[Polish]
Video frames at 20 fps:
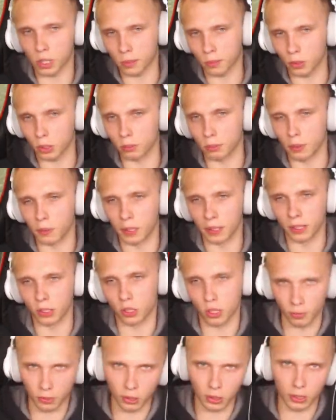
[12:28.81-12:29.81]
się spodobała
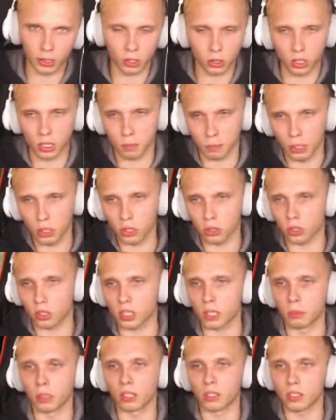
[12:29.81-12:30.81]
Znaczy teoretycznie z pięciu,
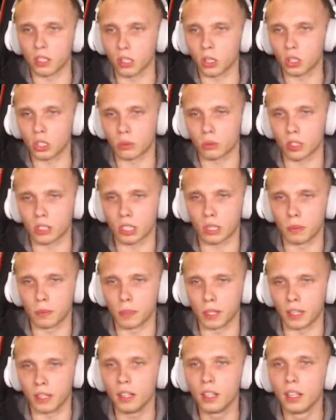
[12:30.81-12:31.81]
czasami jest ich osiem, czasami
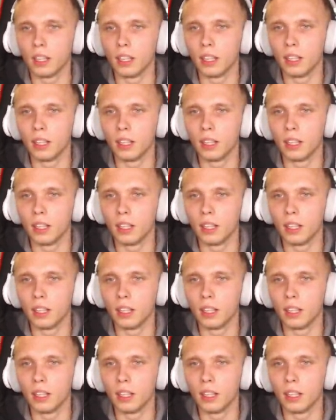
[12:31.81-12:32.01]
mniej